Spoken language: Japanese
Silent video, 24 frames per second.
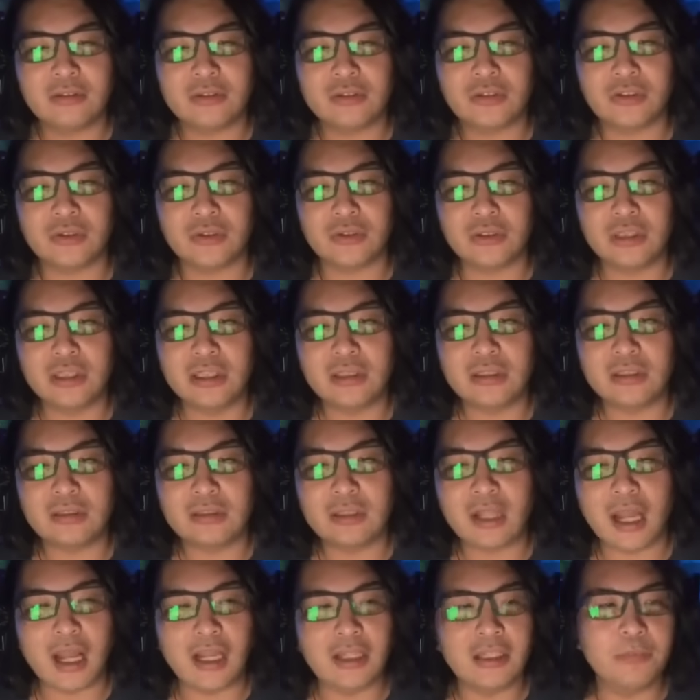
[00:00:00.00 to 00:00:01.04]
ツイッ
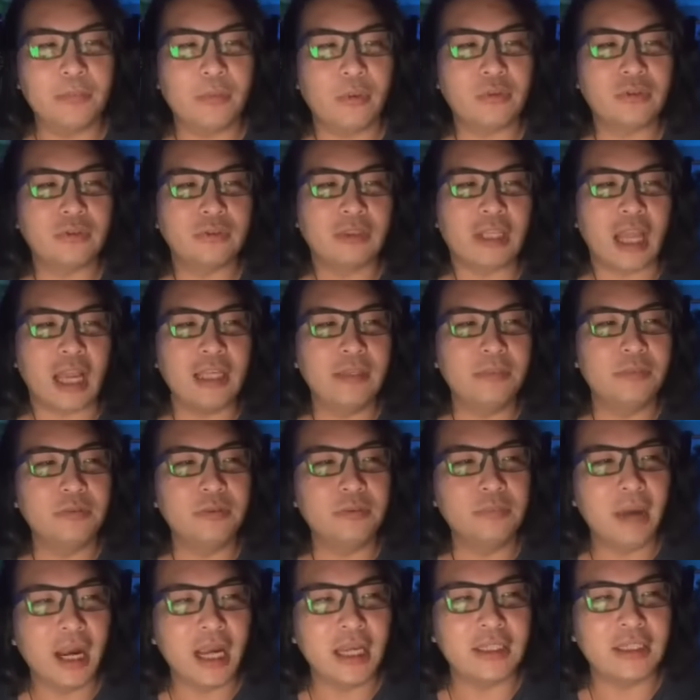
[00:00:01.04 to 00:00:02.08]
ターに僕だい
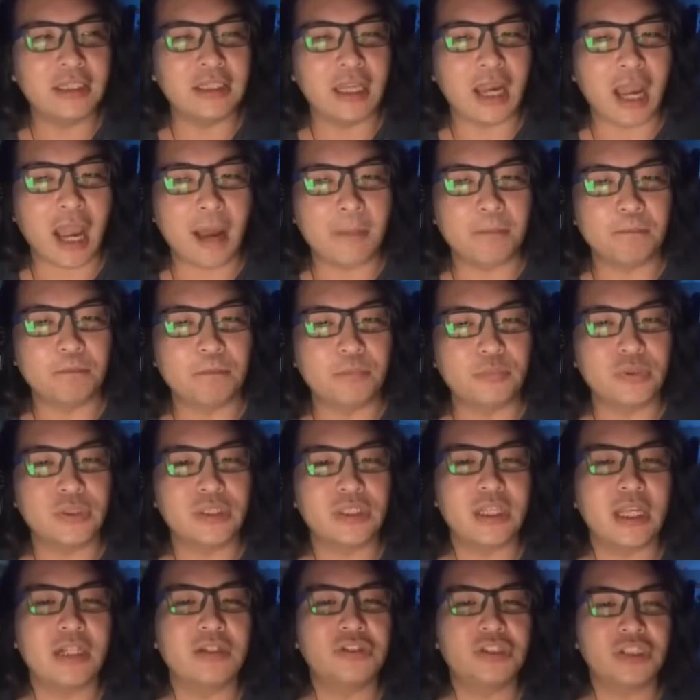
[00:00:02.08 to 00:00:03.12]
ぶ前にアップ
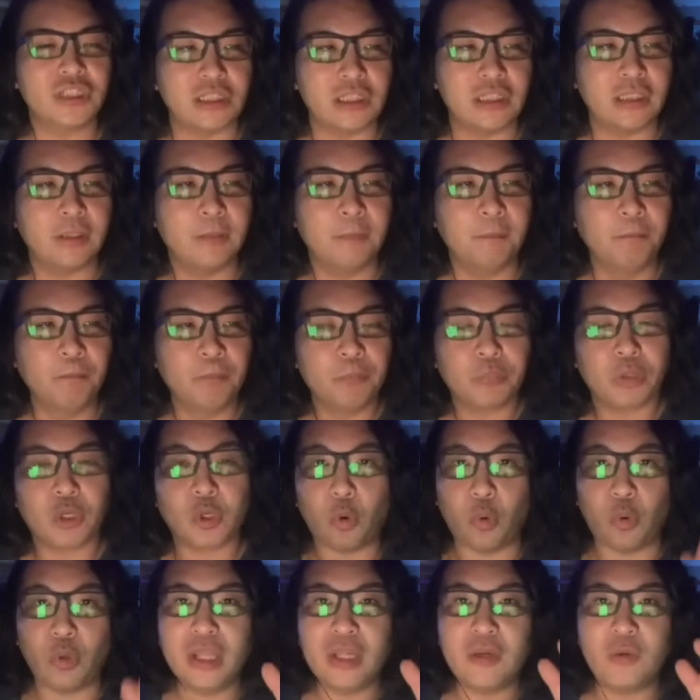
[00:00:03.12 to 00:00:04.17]
してるし、
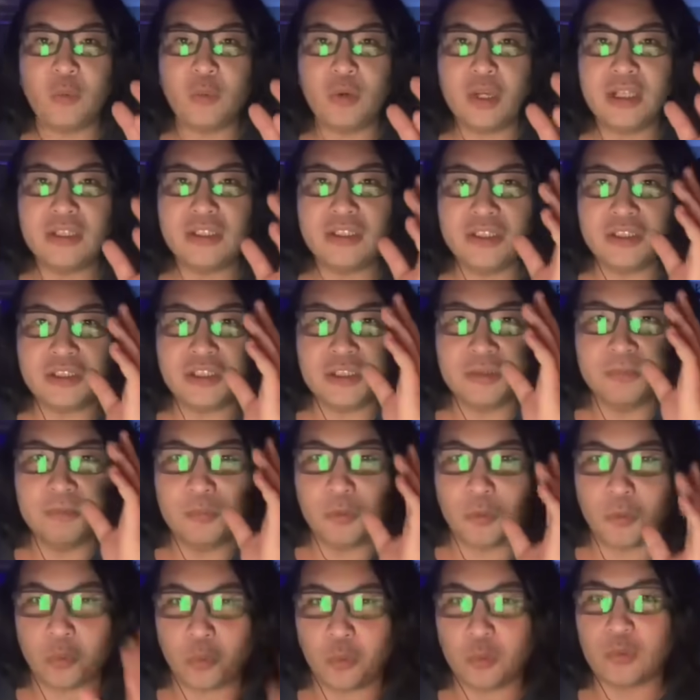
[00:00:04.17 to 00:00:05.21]
これこれ自身
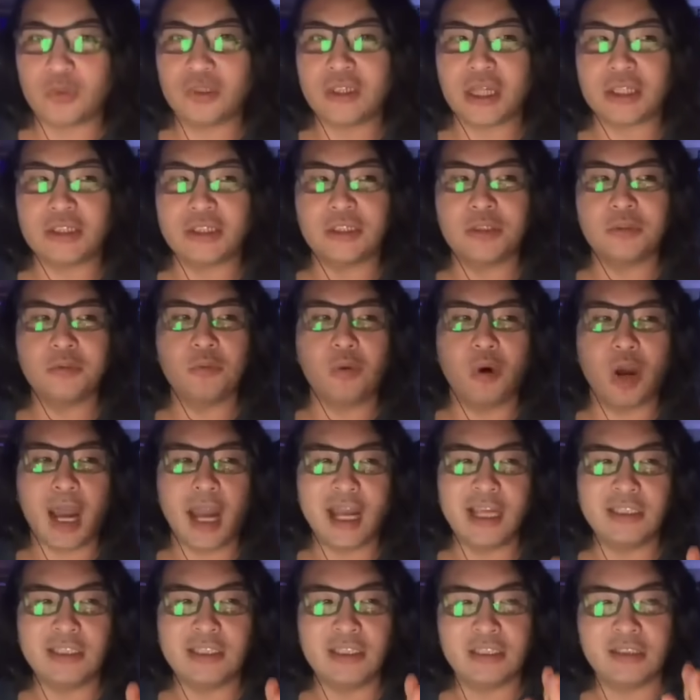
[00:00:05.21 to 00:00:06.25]
もこの写真を
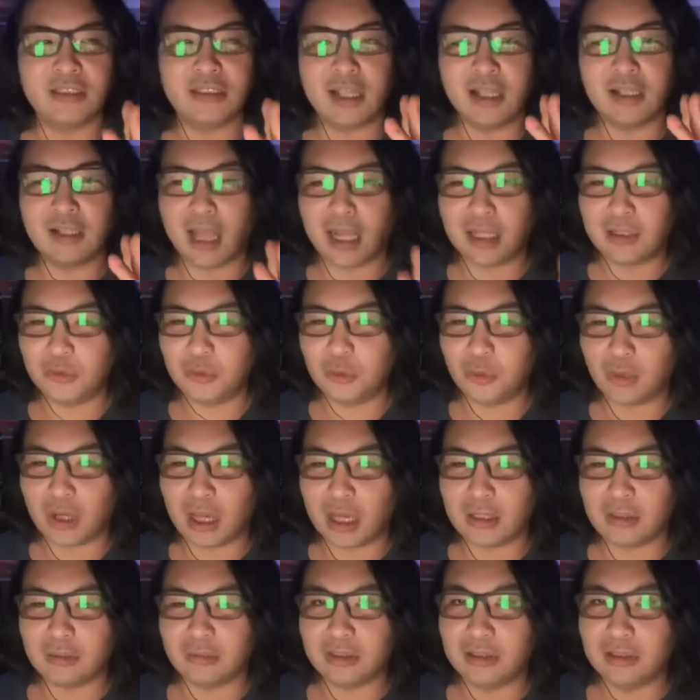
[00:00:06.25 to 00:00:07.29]
配信で何度
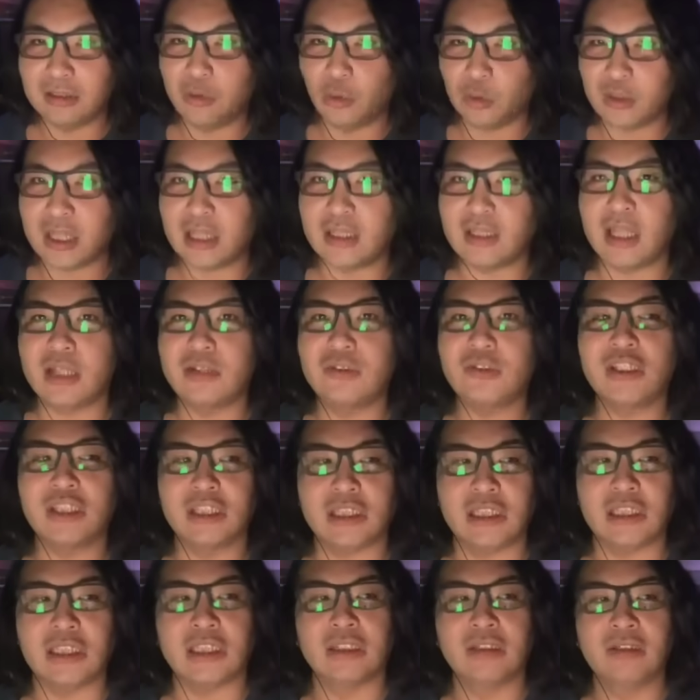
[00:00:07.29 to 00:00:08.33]
か載せてる
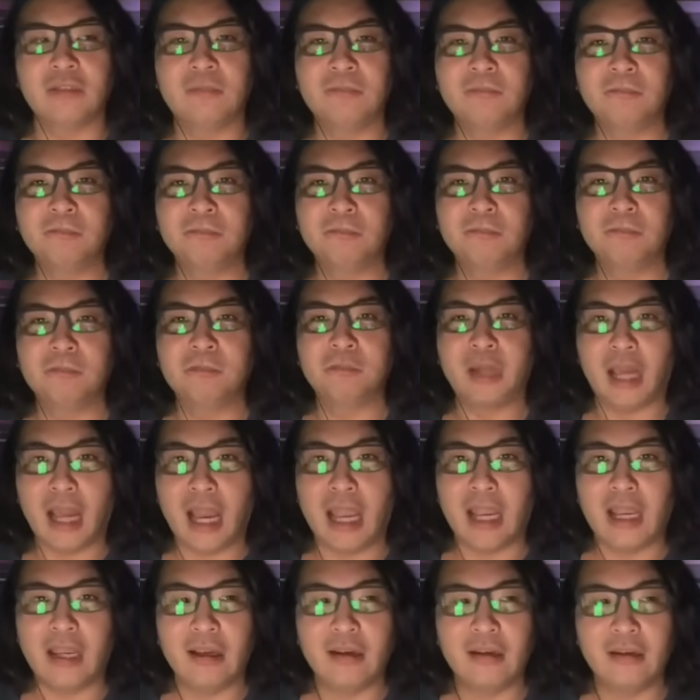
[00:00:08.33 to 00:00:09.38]
し、
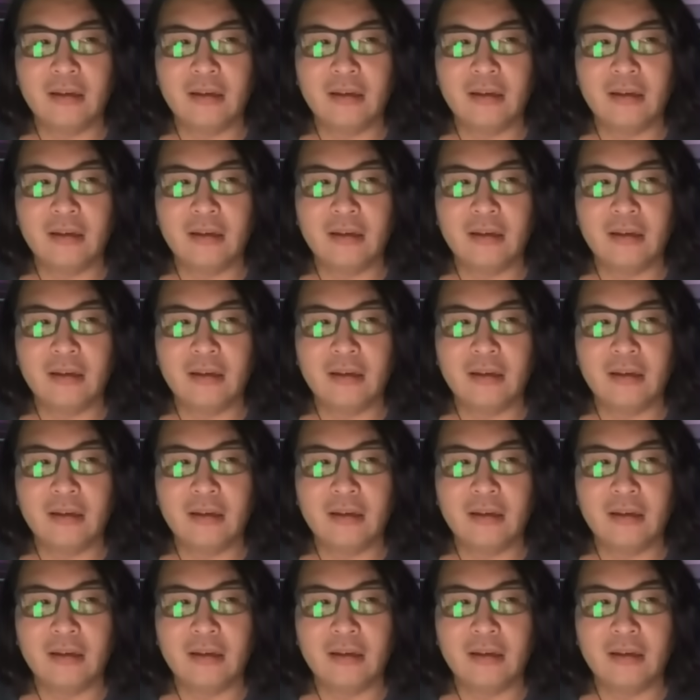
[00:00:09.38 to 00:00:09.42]
はい。